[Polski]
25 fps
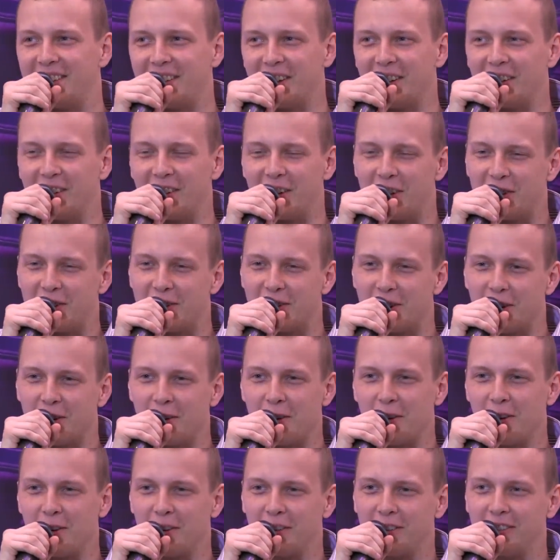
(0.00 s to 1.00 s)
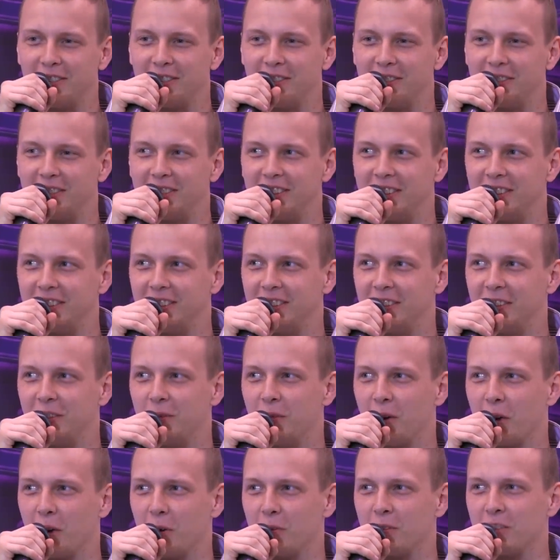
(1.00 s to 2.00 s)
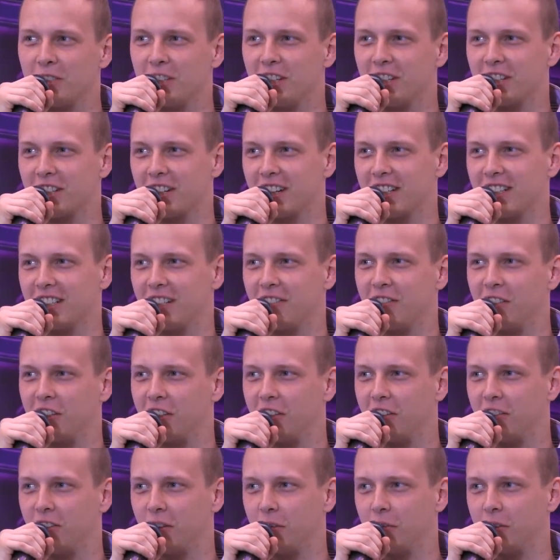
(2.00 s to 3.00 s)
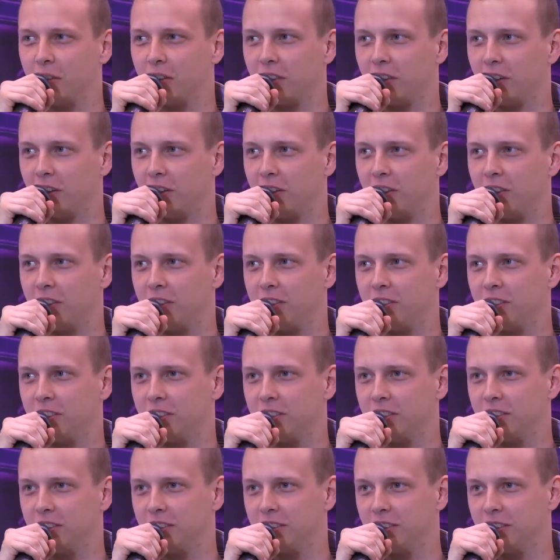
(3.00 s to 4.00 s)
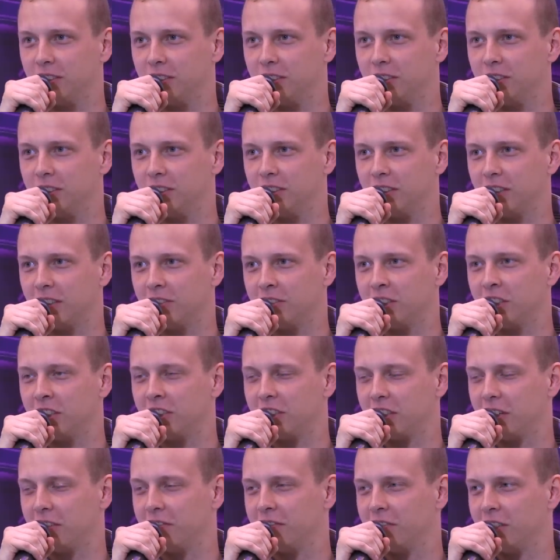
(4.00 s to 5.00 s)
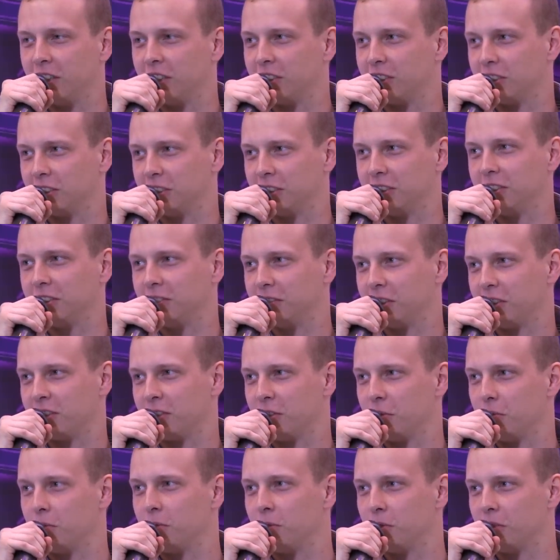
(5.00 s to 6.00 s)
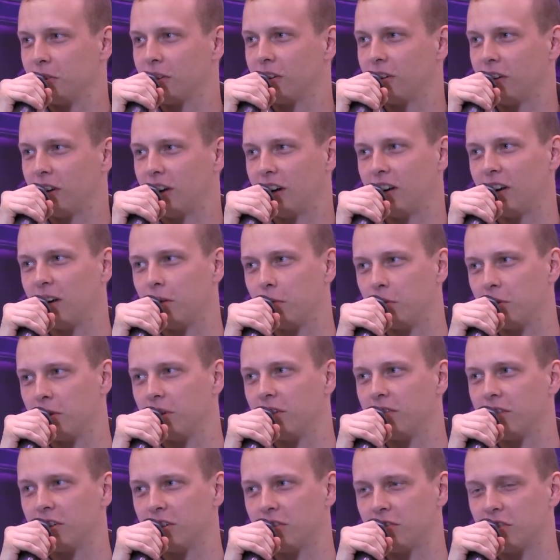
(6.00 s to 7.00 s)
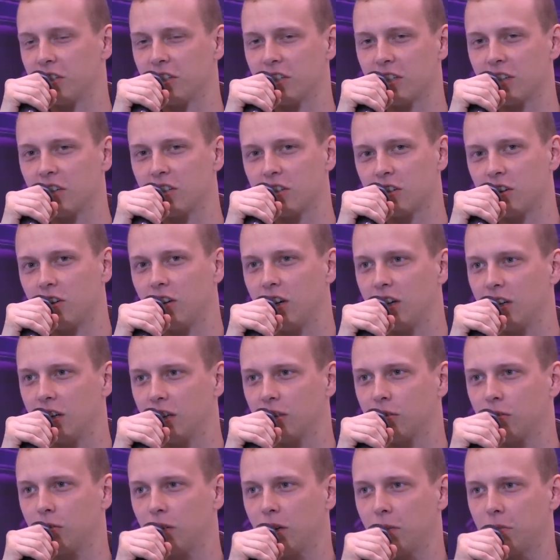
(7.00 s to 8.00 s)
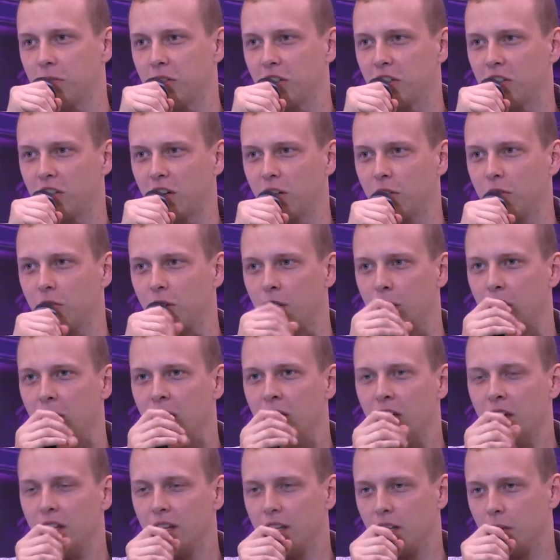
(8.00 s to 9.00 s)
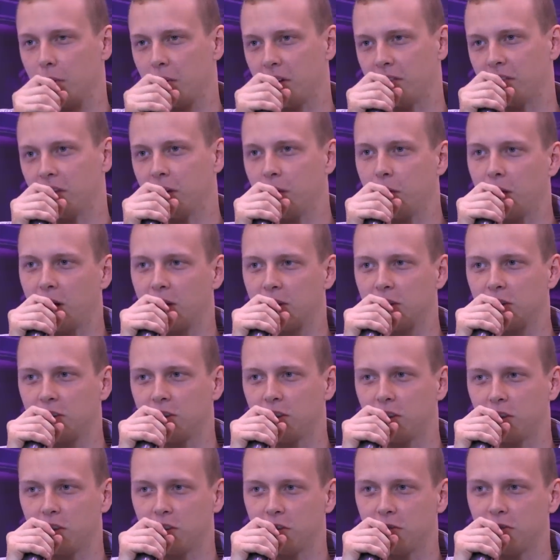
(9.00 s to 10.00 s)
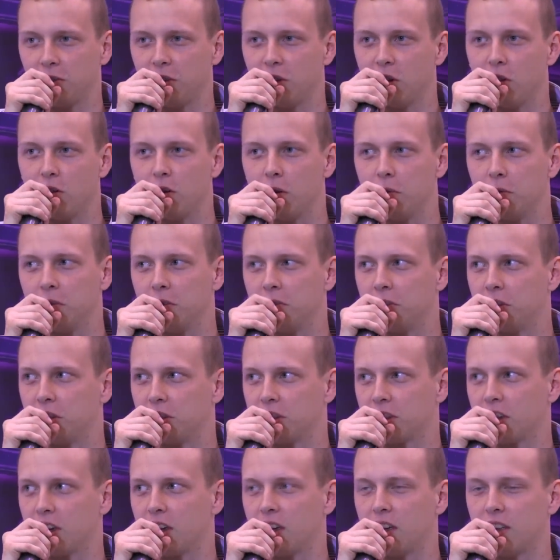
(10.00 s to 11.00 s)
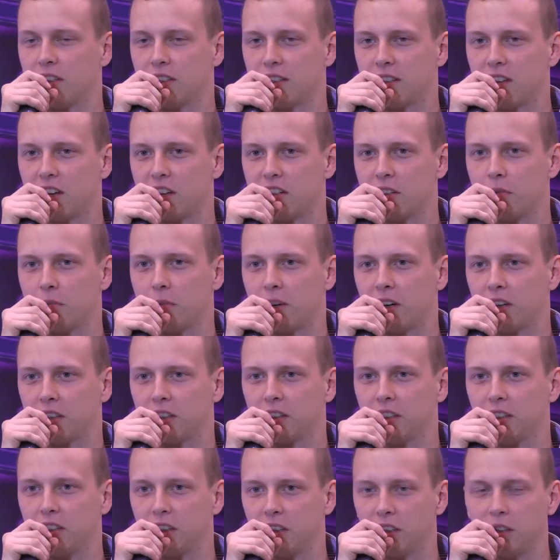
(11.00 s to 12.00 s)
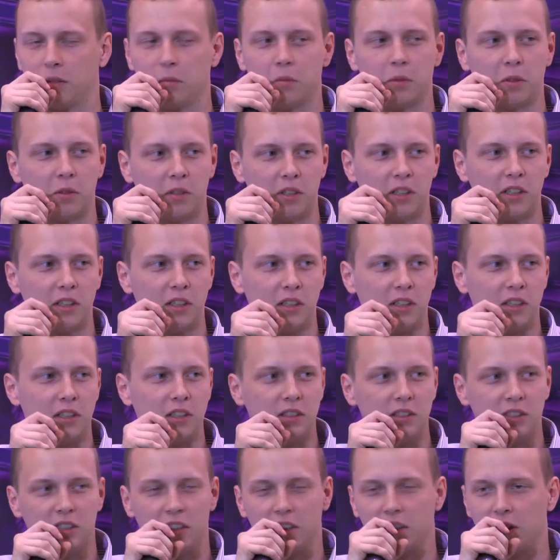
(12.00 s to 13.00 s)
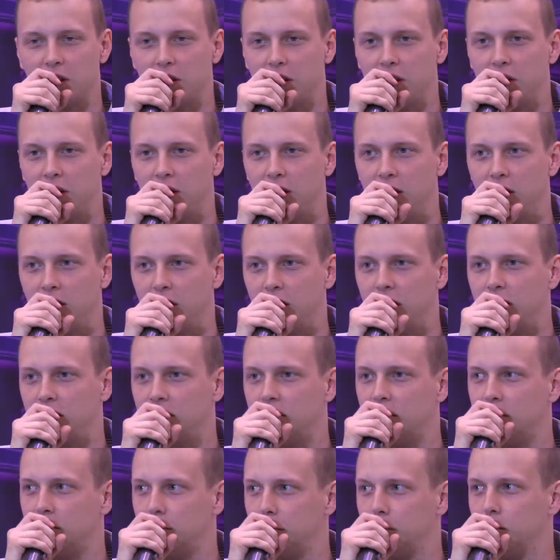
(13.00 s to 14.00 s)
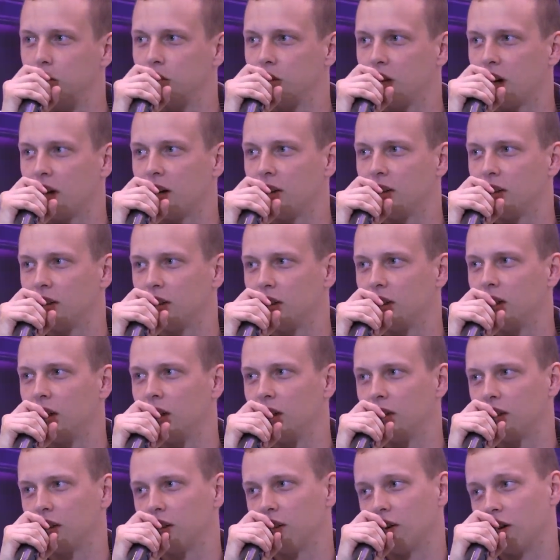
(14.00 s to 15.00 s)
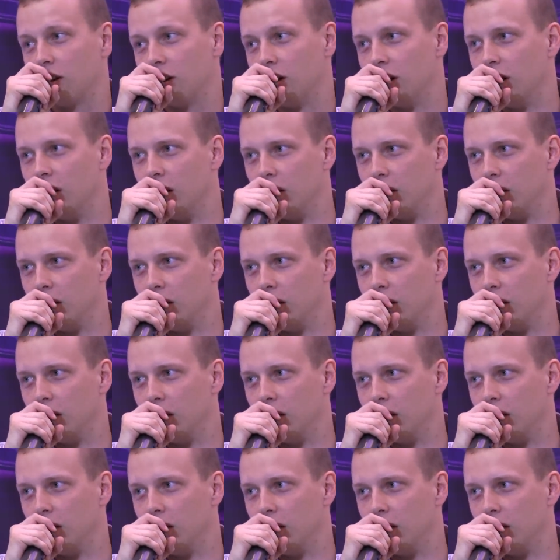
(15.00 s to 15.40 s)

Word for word: jeżeli chodzi o e, moją ścieżkę zawodową, no to zawdzięczam w większości właśnie biuro karier, ponieważ wszystkie szkolenia, które przeszedłem, naprawdę bardzo się rozwinąłem i wszystkie staże praktyki były dzięki biuro karier. Dlatego